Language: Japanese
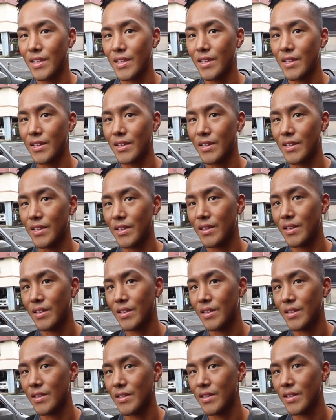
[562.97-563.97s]
ちなみに普
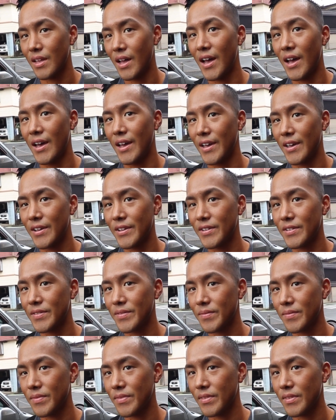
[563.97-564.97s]
段は、はい、
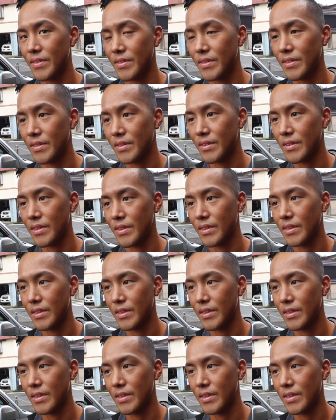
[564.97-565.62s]
昼夜、